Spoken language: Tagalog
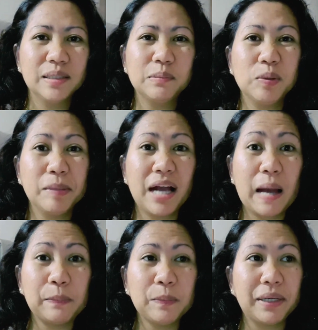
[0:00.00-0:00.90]
Buong
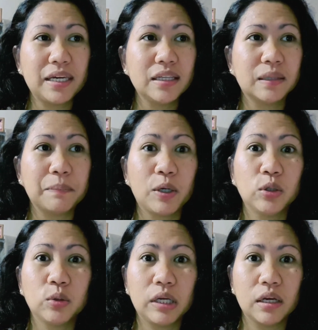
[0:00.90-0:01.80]
maghapong mainit. Pero
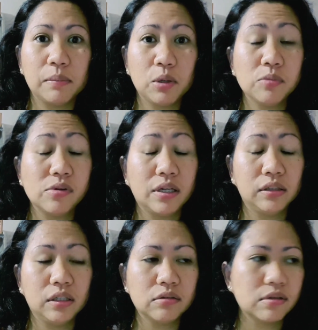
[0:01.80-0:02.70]
tuwing gabi umuulan
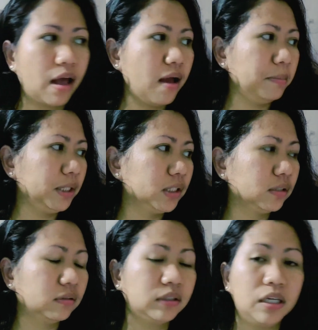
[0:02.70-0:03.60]
dito sa amin.
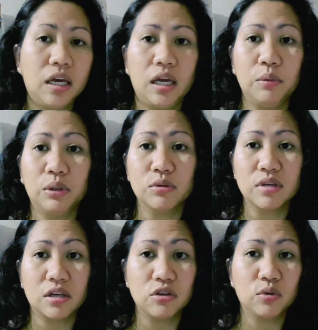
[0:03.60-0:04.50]
Ewan ko sa
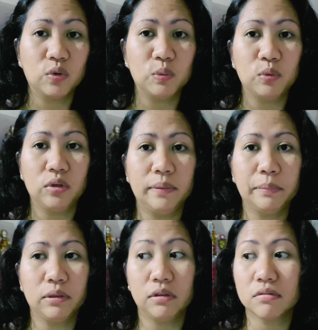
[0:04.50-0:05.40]
inyo kung umuulan.
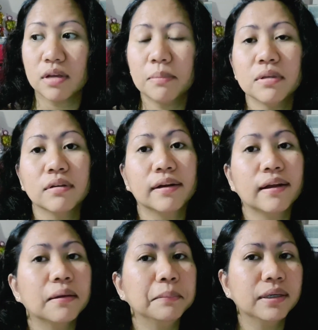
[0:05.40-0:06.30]
Pero dito sa amin
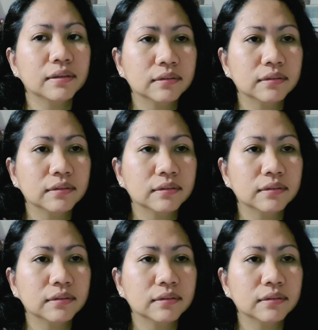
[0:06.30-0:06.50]
grabe.